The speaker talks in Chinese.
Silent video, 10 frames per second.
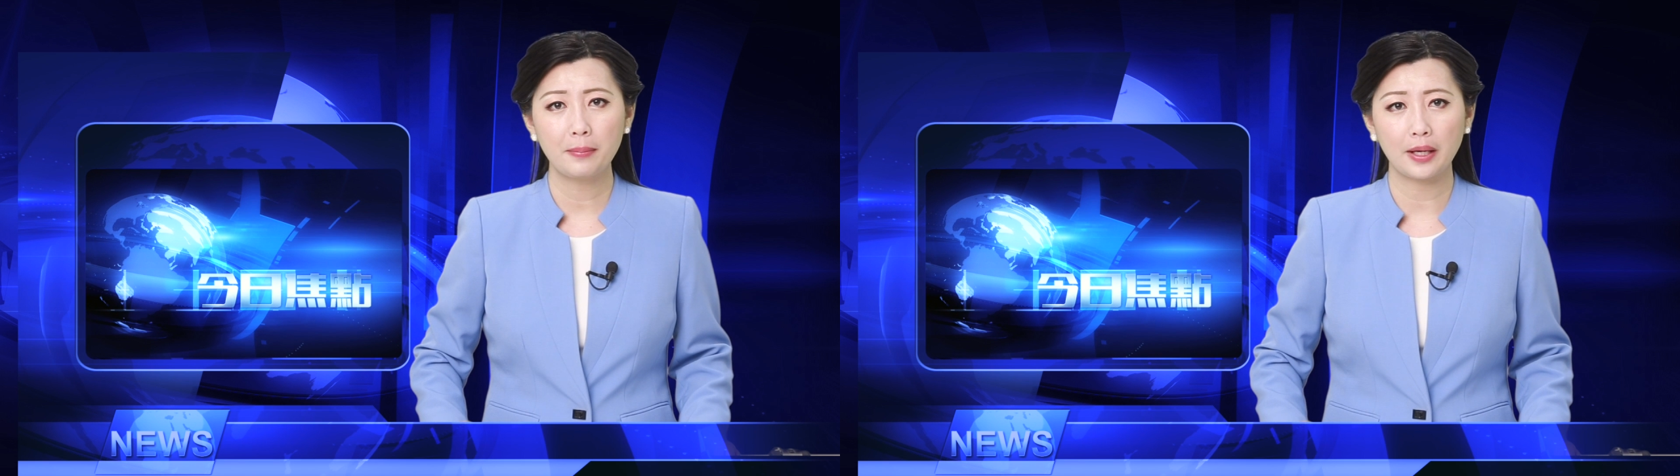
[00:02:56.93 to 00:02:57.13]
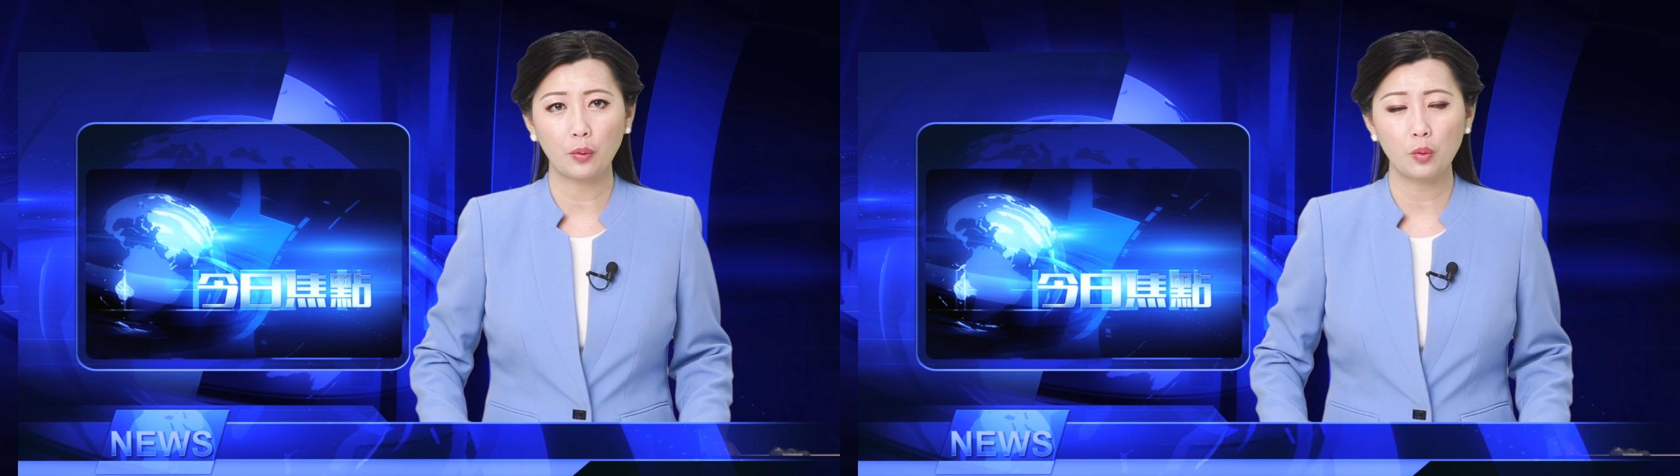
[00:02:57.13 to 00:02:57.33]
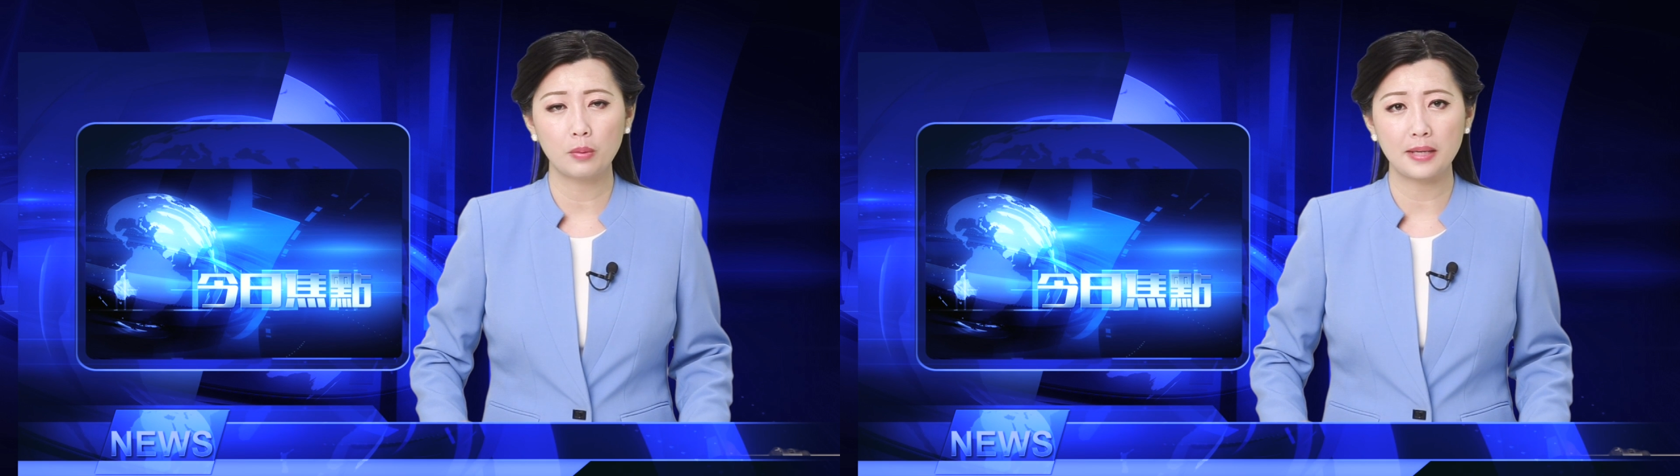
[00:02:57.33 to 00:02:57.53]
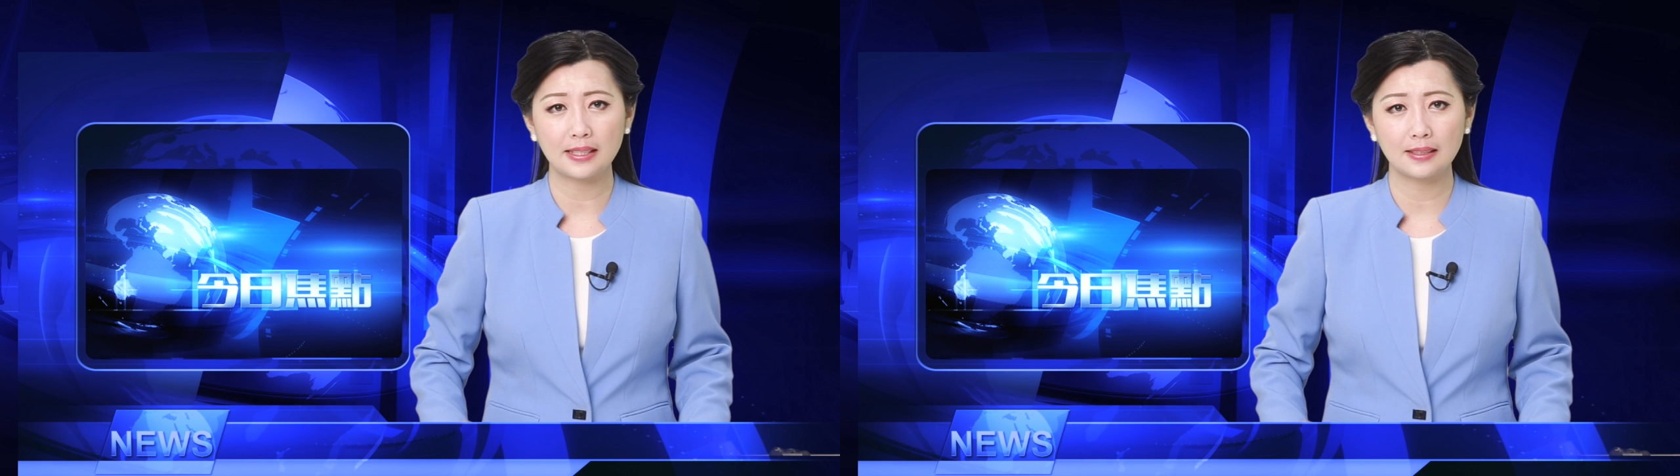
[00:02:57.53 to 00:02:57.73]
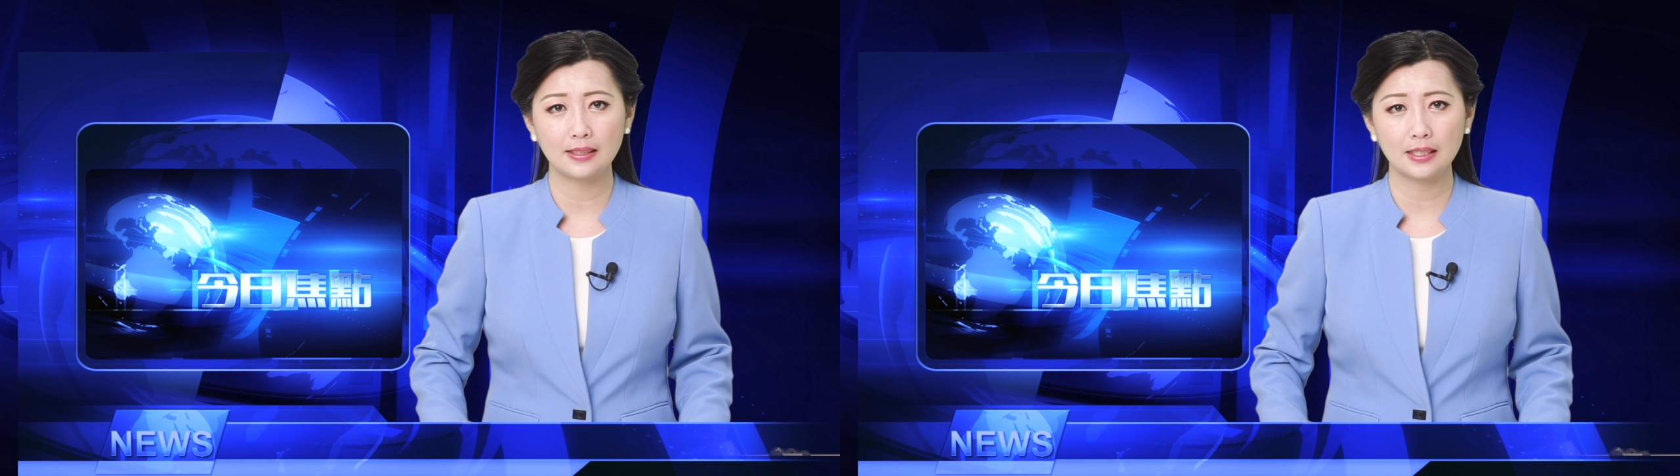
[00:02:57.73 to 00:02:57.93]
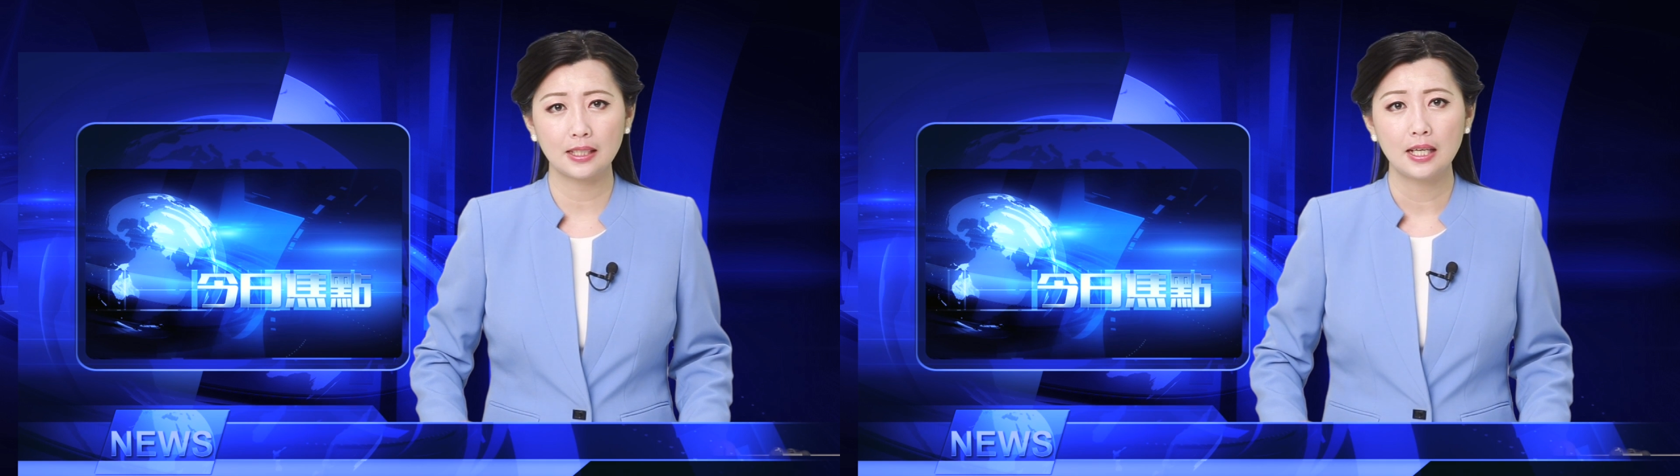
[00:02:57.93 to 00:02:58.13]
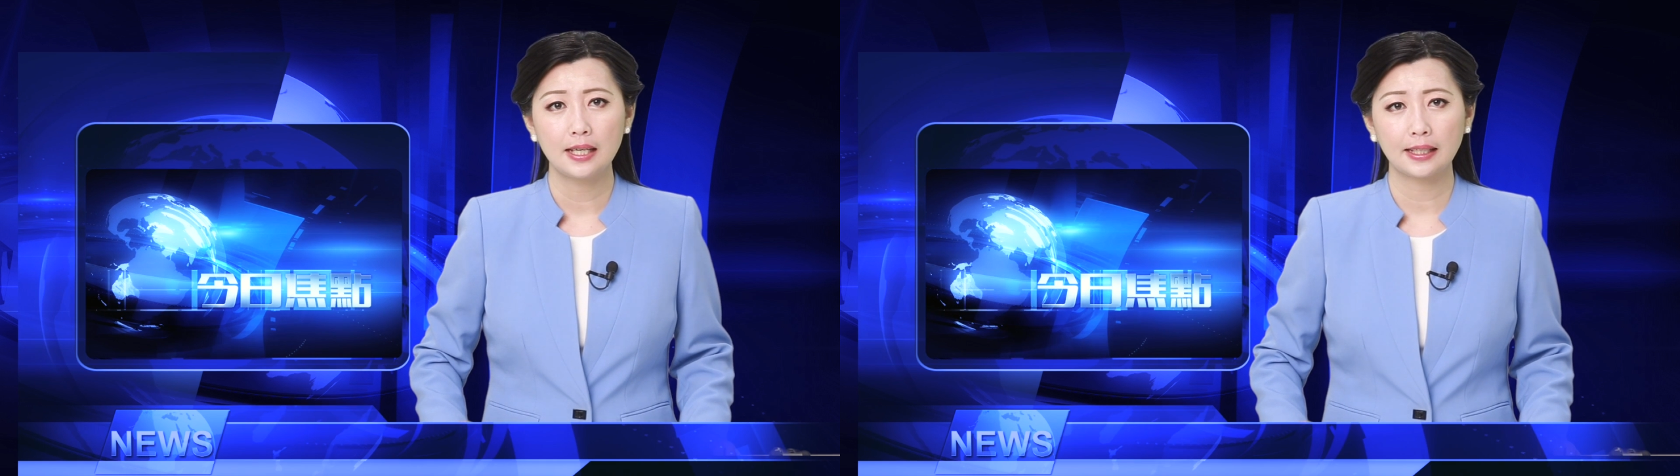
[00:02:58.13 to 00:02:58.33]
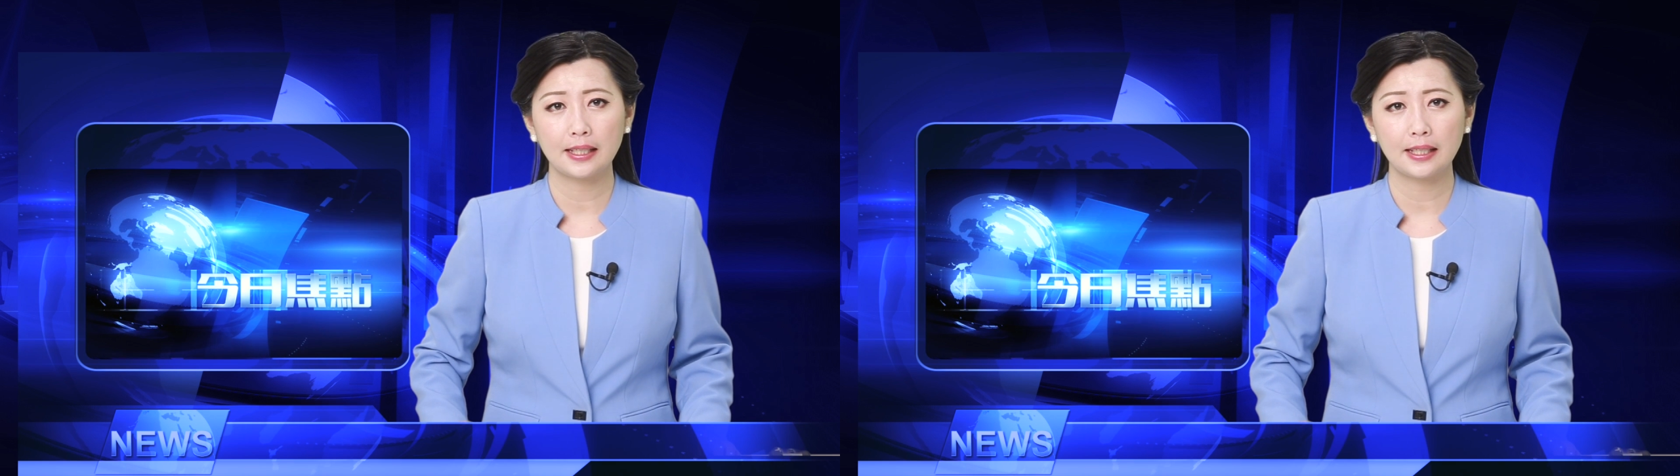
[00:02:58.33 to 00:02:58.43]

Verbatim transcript: 每户每星期